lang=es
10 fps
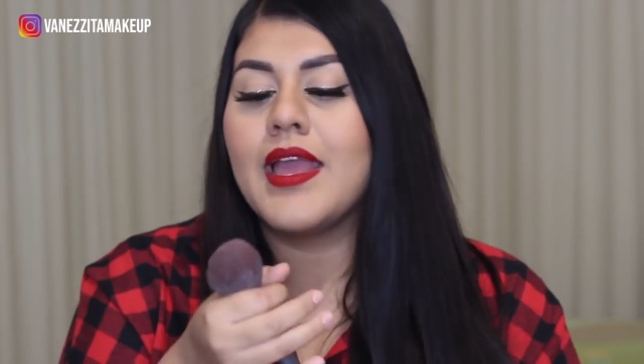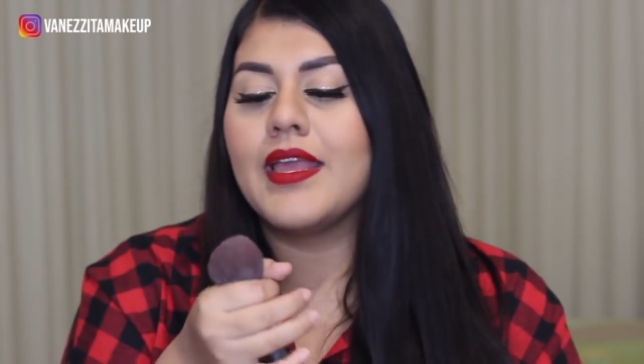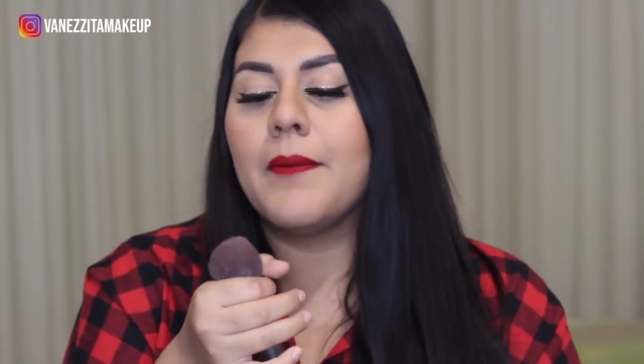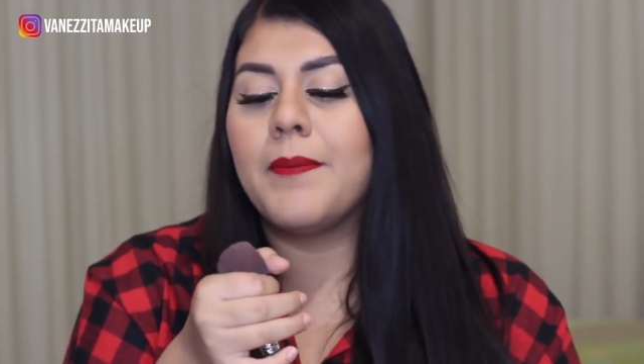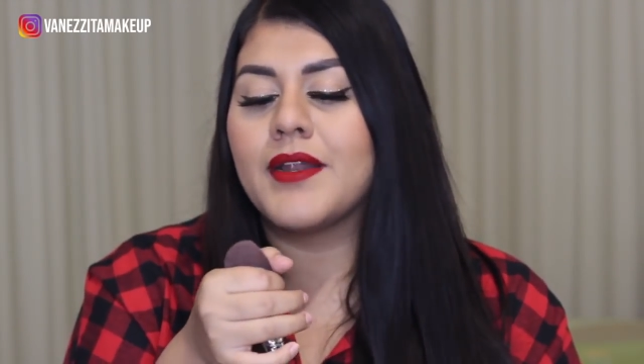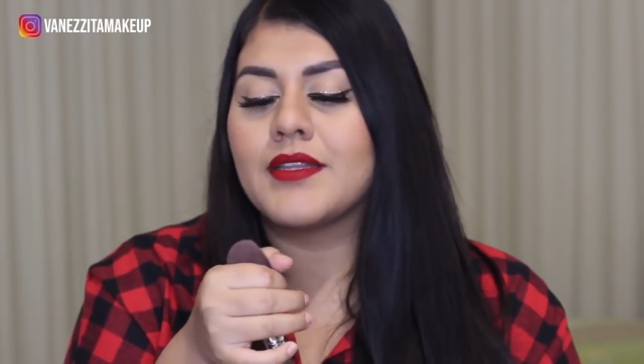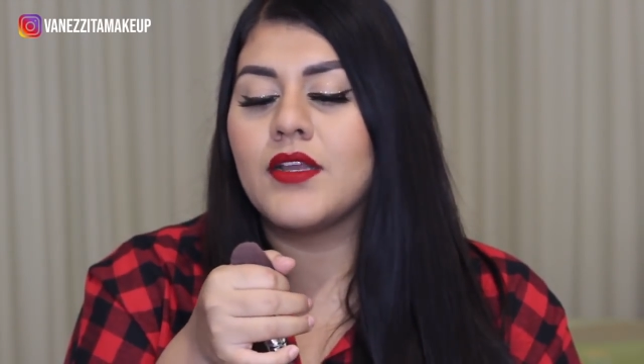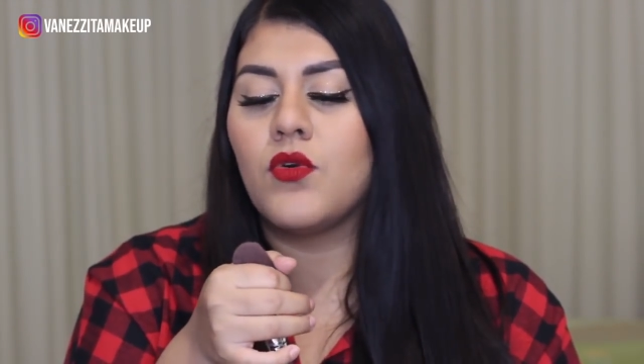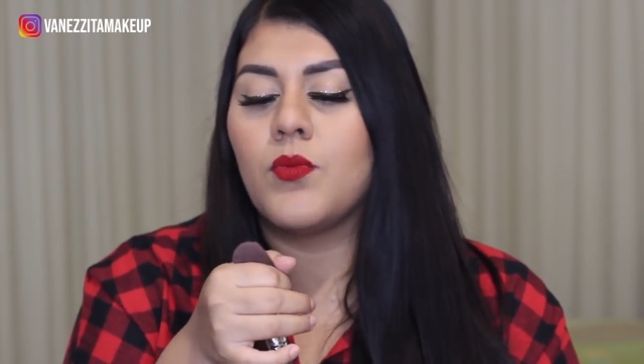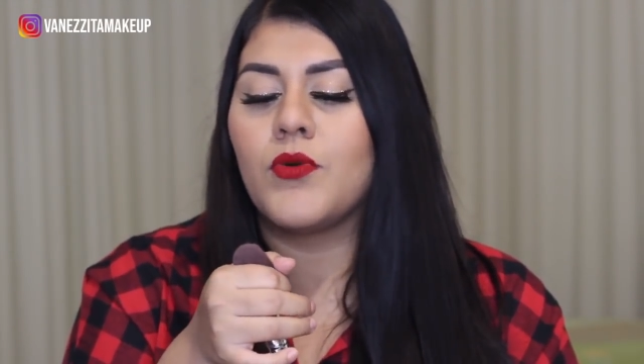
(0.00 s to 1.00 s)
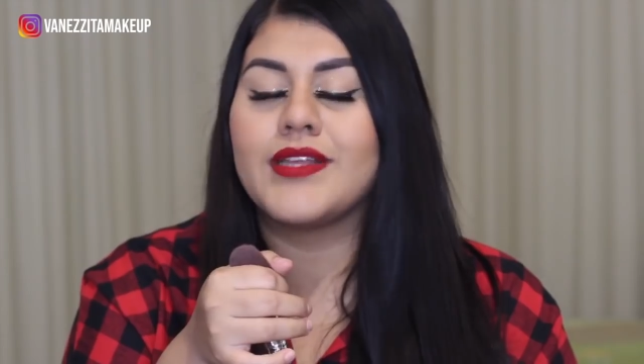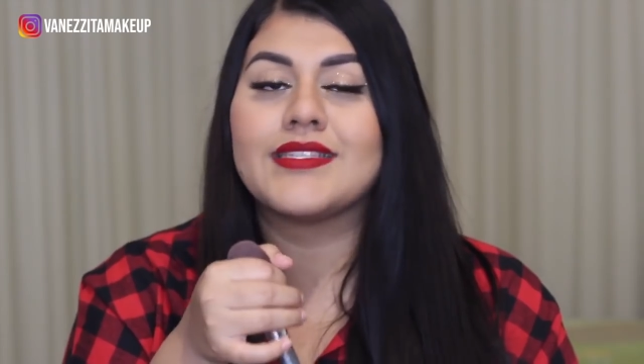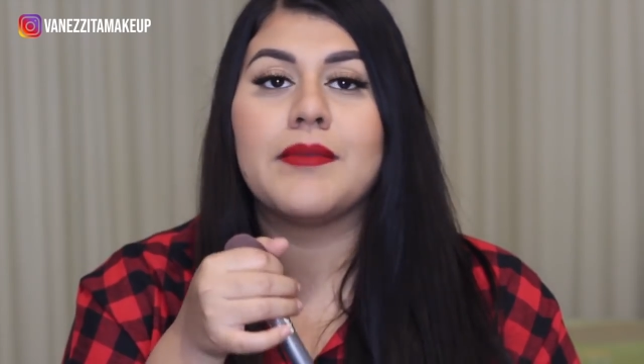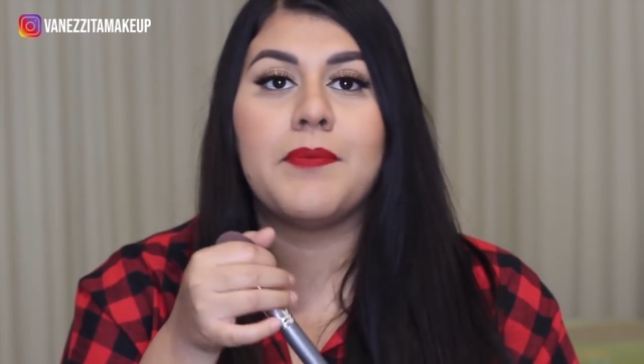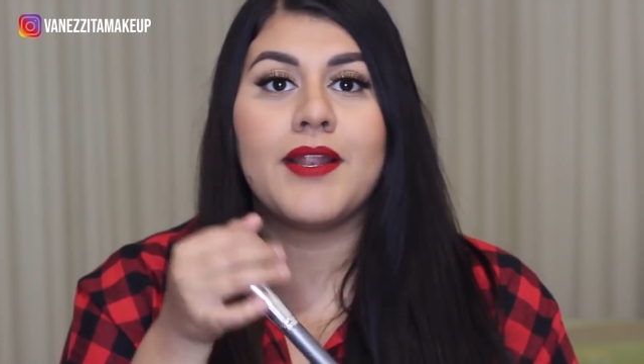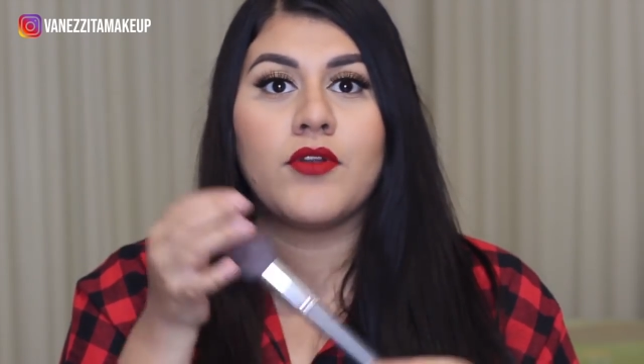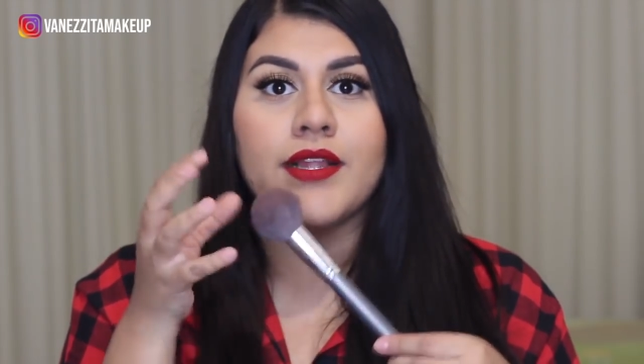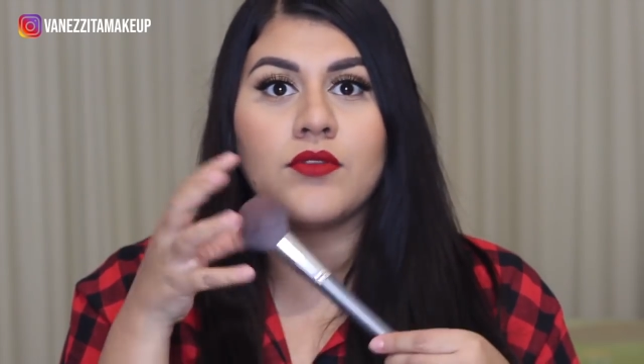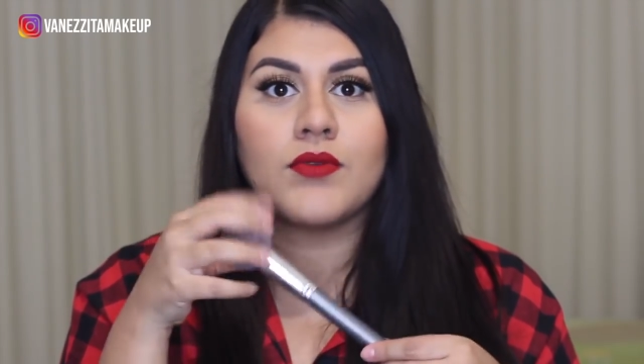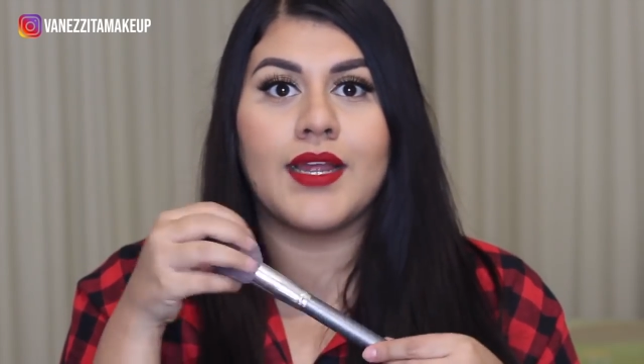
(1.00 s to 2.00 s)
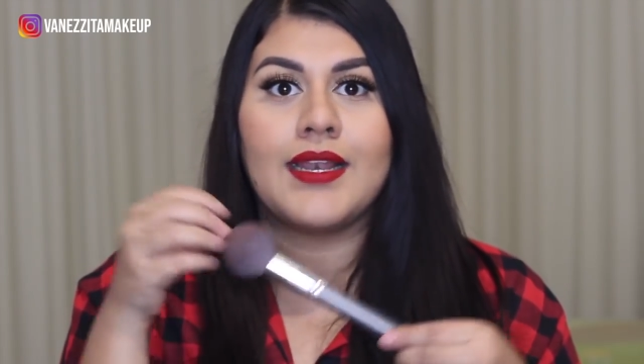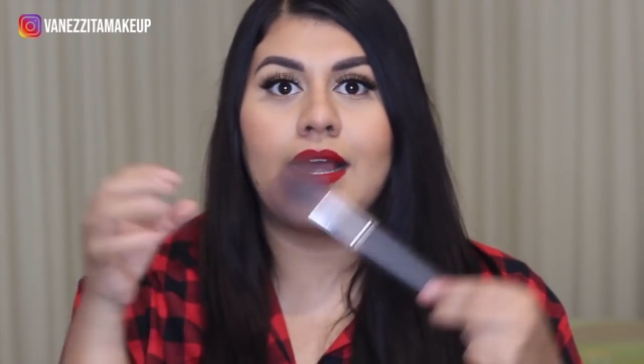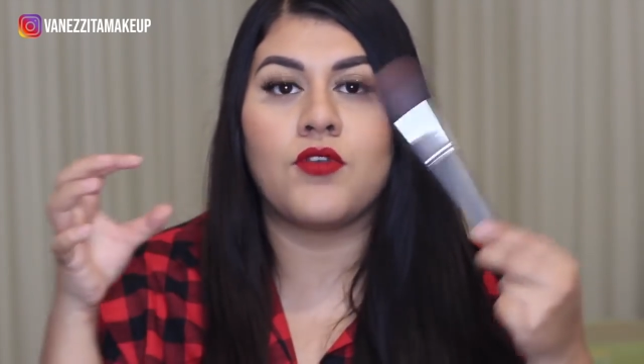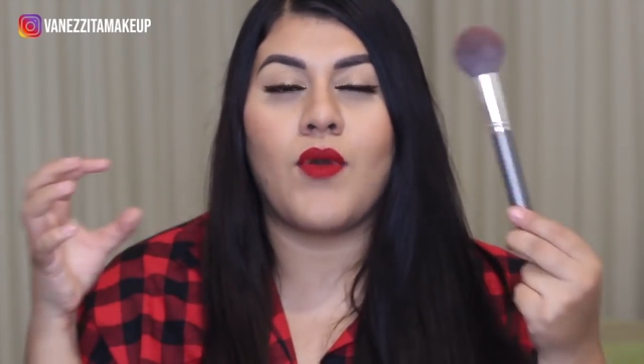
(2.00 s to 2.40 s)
Y aparte, como es de pelo natural,